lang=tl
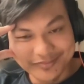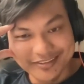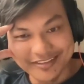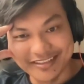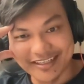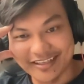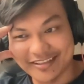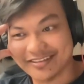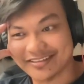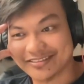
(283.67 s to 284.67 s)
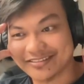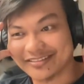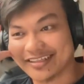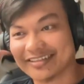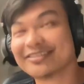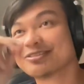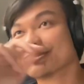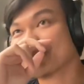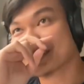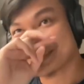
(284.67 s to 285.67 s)
Mm-hmm. Sa kanyang, yeah.
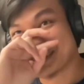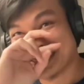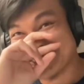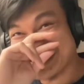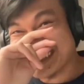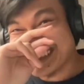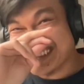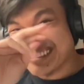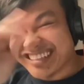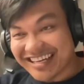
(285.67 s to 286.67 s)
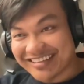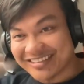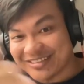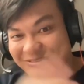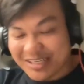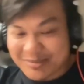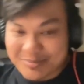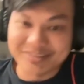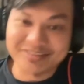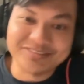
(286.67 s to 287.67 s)
So, as in, nahati yung
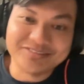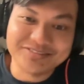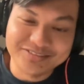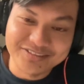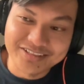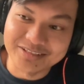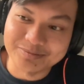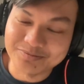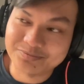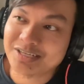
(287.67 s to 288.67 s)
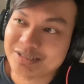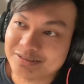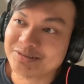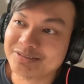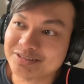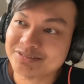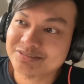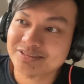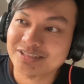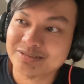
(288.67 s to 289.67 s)
aming, um, ano tawag dito,
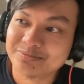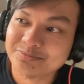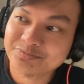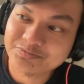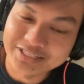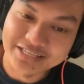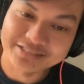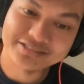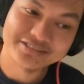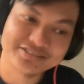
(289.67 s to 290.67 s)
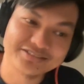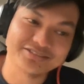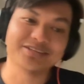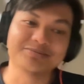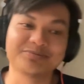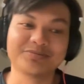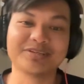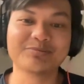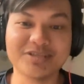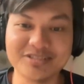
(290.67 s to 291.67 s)
um, finances um, uh,
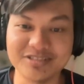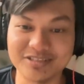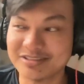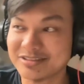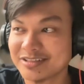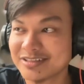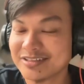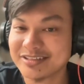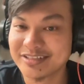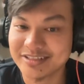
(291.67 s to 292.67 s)
and budget. Niya. Uh-huh.